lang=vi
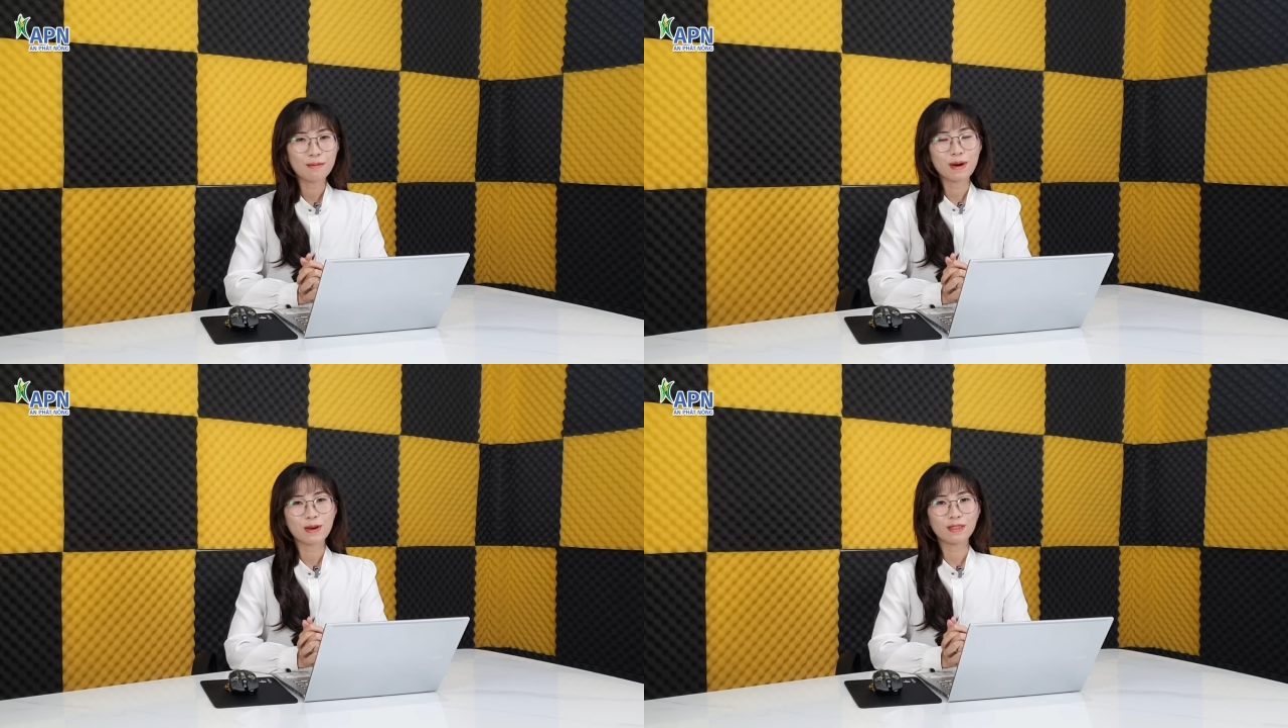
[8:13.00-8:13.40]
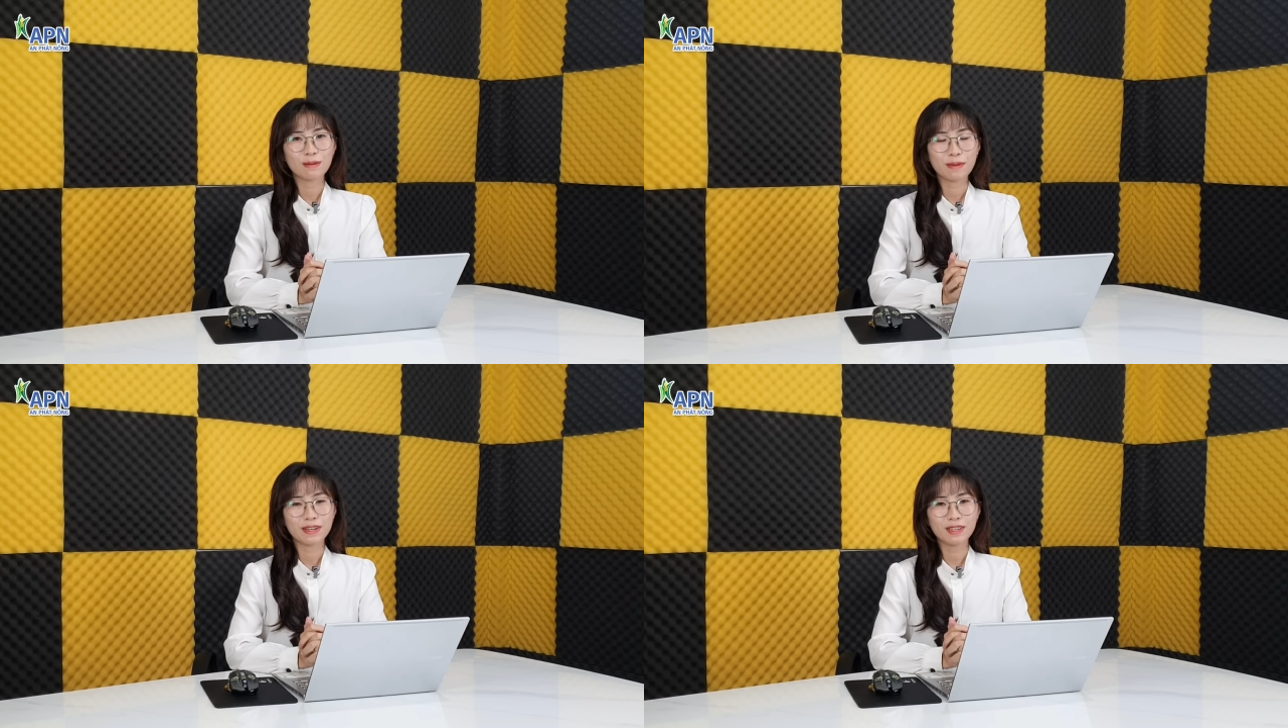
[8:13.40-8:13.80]
Bà con
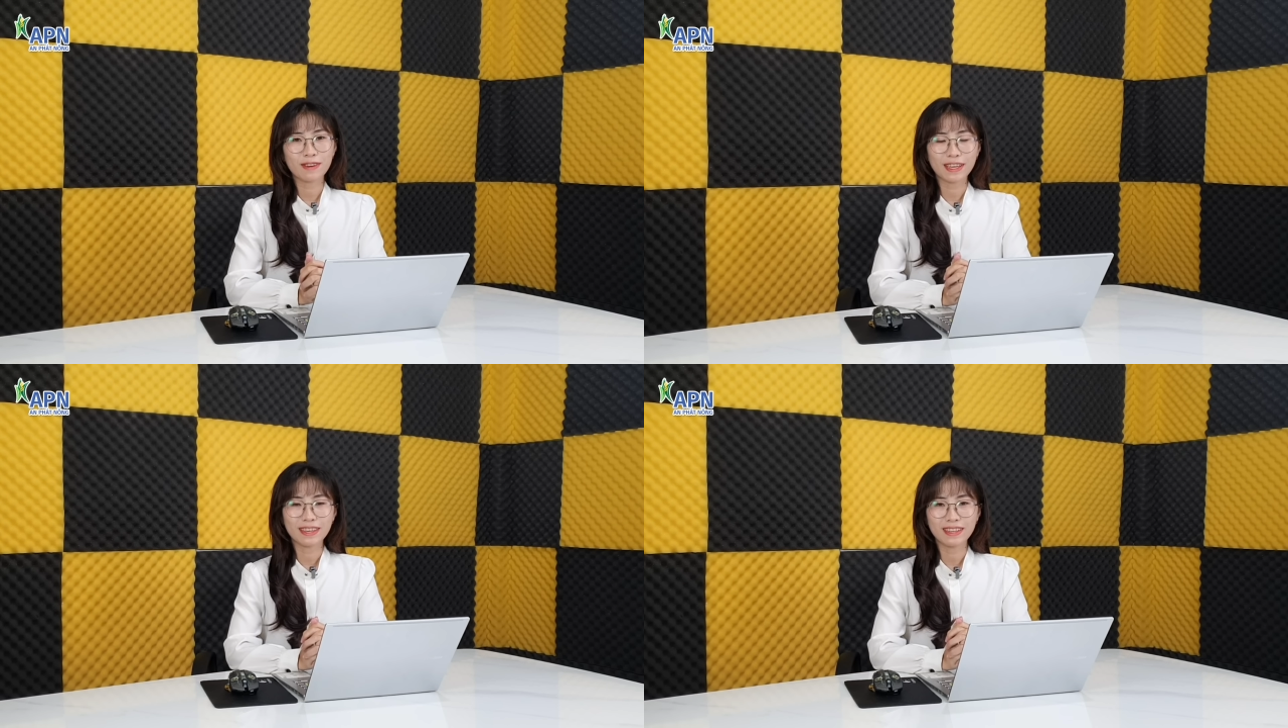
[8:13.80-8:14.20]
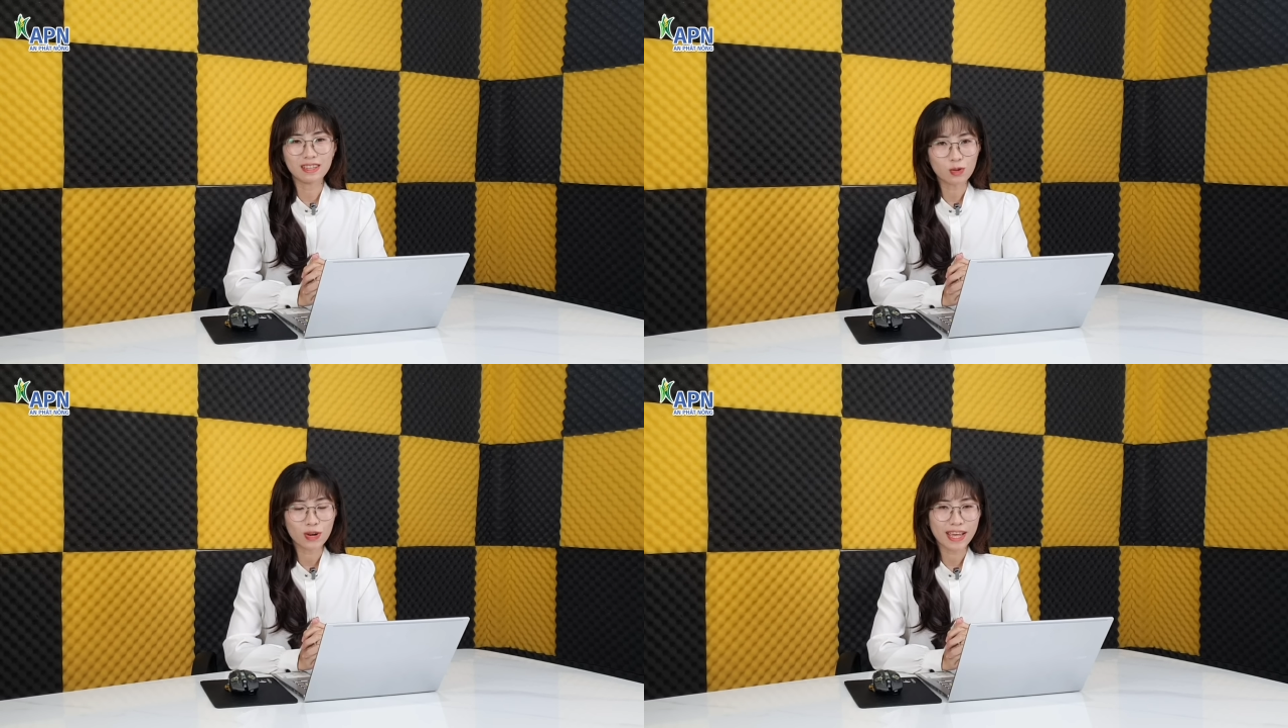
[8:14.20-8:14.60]
thân mến, như vậy thì
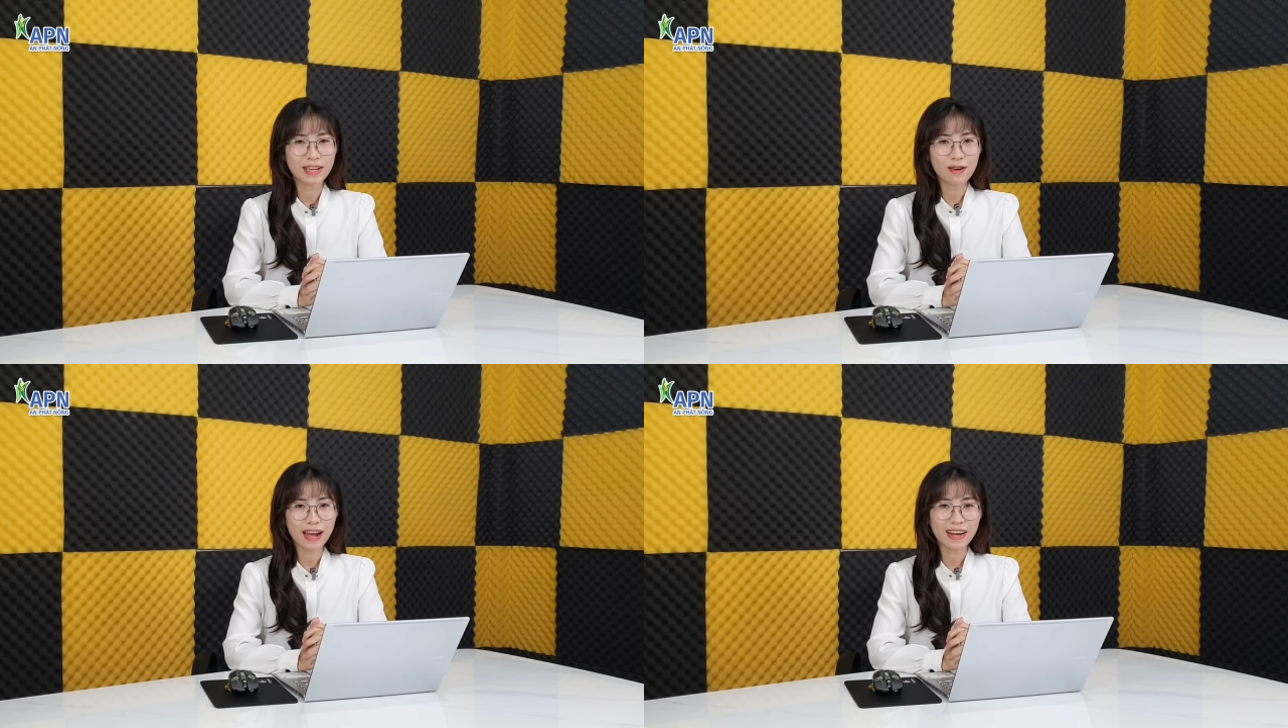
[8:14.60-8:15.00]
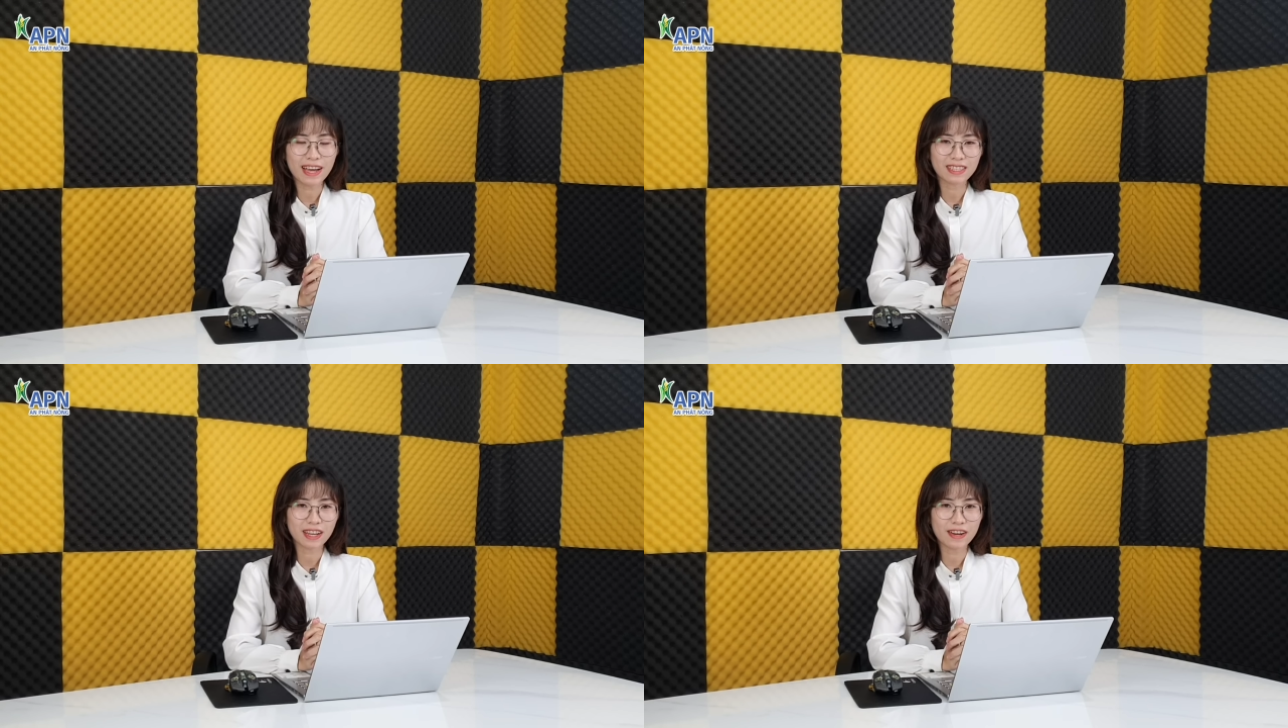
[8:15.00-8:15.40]
giữa tuần này có khả năng